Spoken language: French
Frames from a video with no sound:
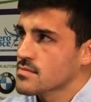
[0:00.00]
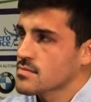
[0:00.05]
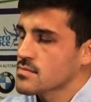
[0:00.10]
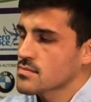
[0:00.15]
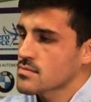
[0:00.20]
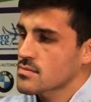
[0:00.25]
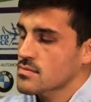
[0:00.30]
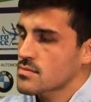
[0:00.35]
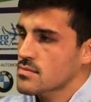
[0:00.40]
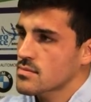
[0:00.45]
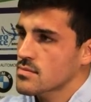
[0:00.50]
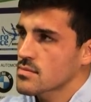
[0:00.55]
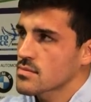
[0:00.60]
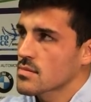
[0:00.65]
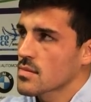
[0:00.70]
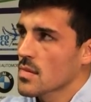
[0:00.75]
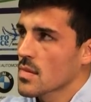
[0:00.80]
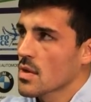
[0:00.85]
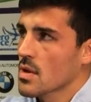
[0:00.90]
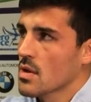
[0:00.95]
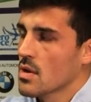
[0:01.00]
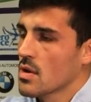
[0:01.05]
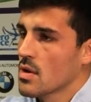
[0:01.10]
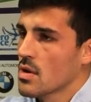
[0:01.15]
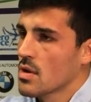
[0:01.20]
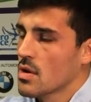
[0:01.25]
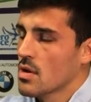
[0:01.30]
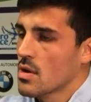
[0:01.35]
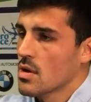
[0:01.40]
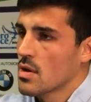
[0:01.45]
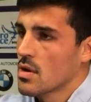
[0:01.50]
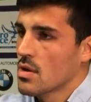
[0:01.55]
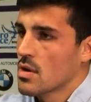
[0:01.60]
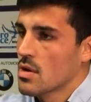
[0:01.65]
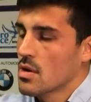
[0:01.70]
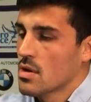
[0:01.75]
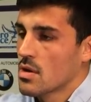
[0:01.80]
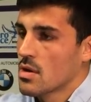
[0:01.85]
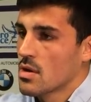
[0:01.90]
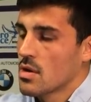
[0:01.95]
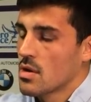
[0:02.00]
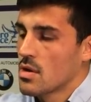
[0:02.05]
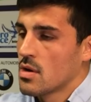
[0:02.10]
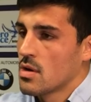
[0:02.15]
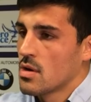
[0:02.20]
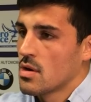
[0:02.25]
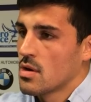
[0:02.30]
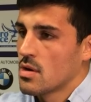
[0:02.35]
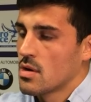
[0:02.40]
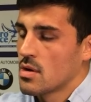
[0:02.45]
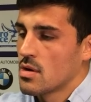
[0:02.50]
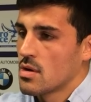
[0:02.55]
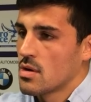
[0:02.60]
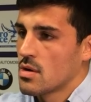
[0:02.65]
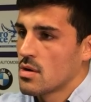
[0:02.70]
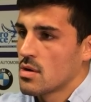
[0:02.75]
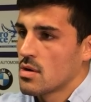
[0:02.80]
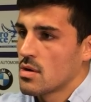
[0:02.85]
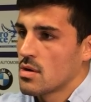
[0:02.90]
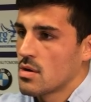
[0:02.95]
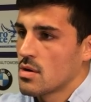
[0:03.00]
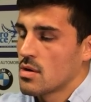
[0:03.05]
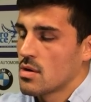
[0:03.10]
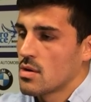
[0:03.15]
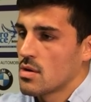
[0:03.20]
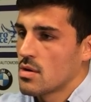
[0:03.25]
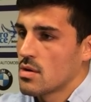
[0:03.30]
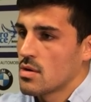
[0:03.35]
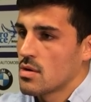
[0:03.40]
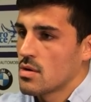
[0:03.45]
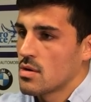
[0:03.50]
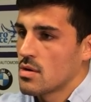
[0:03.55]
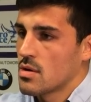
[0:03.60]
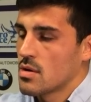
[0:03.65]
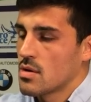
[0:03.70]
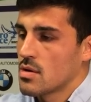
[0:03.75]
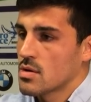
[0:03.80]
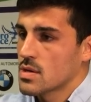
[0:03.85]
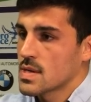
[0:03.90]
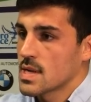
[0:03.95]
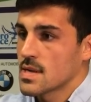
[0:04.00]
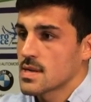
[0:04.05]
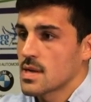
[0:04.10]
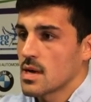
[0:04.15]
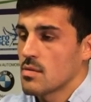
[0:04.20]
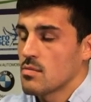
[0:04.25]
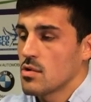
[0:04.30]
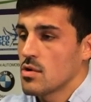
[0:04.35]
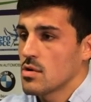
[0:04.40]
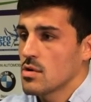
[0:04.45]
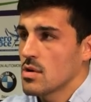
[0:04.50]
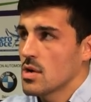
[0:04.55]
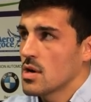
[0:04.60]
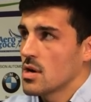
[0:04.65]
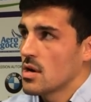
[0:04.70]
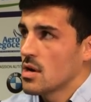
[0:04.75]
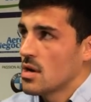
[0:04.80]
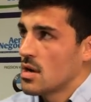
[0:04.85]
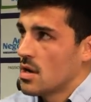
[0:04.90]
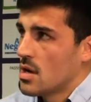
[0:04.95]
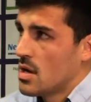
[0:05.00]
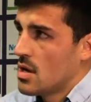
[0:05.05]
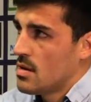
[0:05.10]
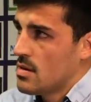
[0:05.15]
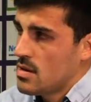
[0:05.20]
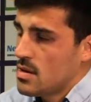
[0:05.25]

C'est dû à quoi Qu'est-ce qui se passe Comment une équipe peut aller chercher des points